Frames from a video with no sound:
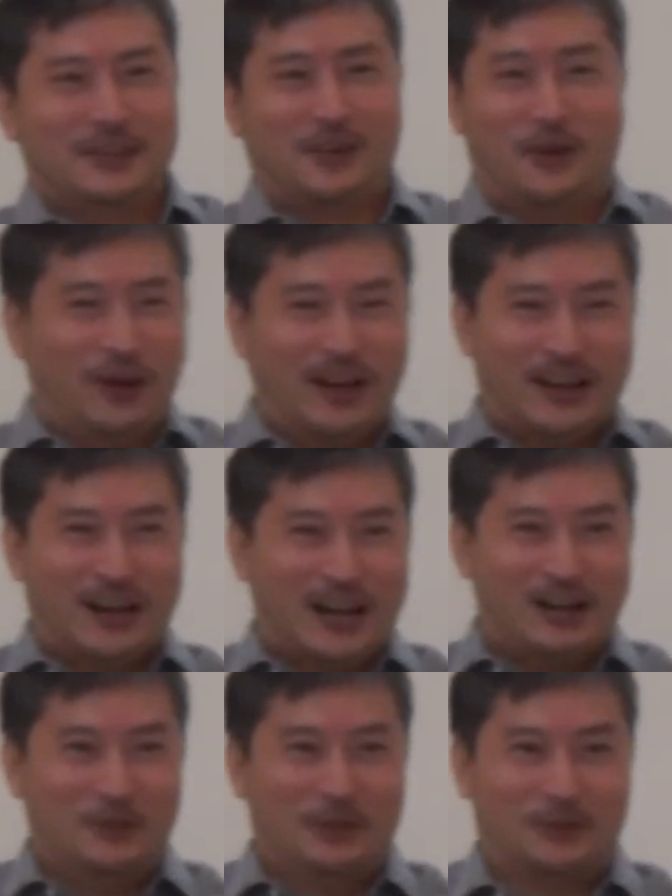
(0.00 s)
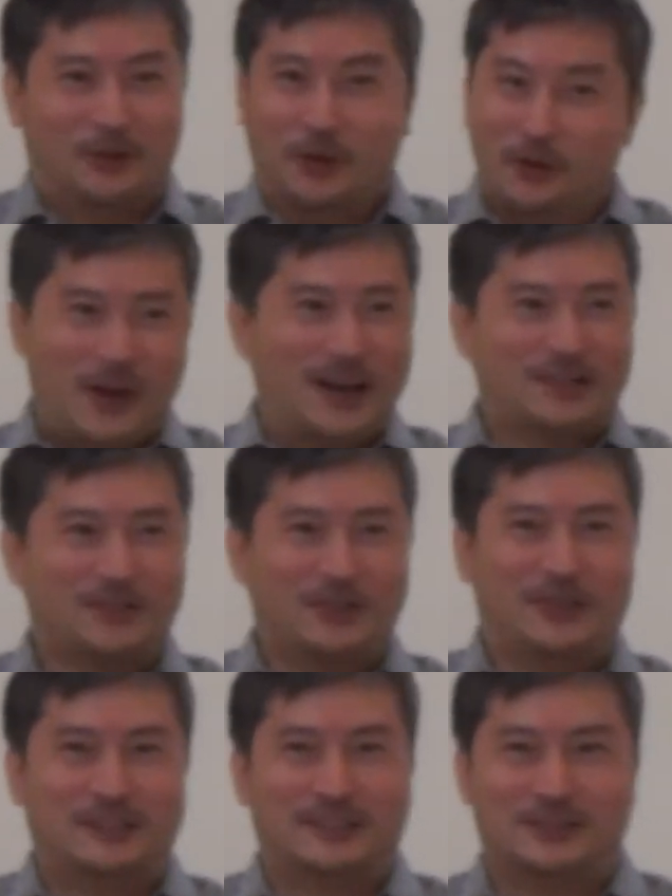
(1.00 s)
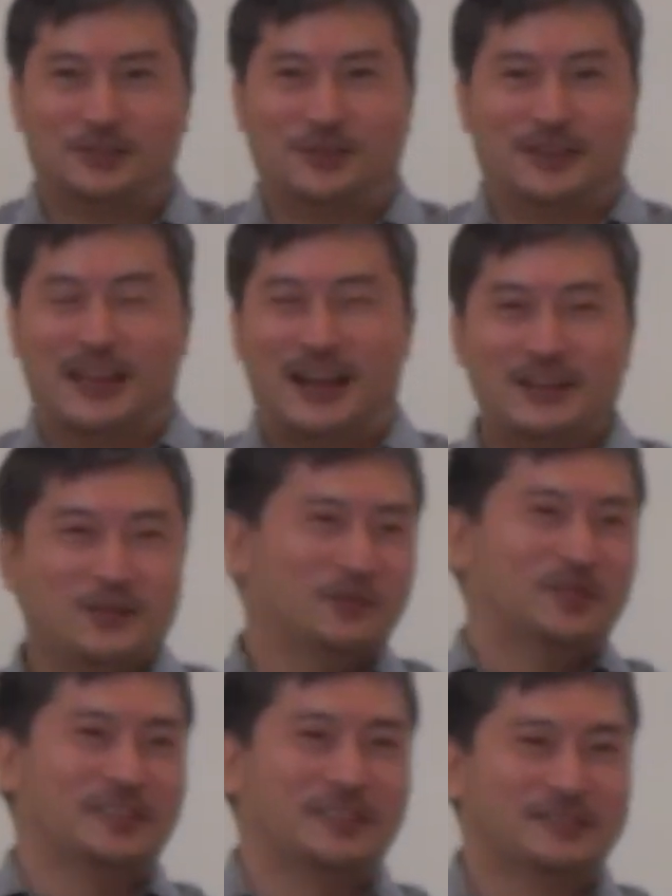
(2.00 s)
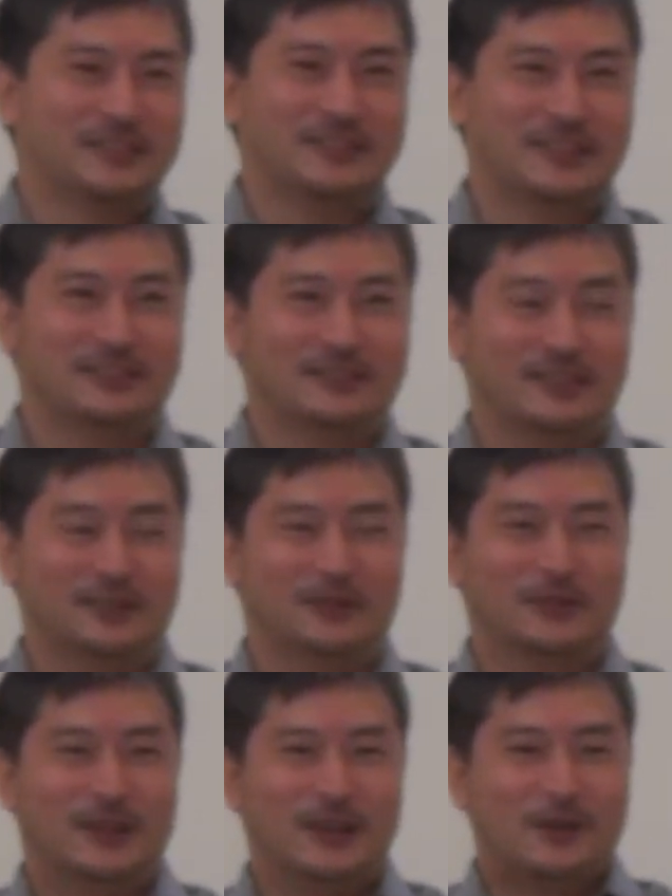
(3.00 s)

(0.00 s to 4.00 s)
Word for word: これからこのバイトでは主は何を見せてくださるんだろう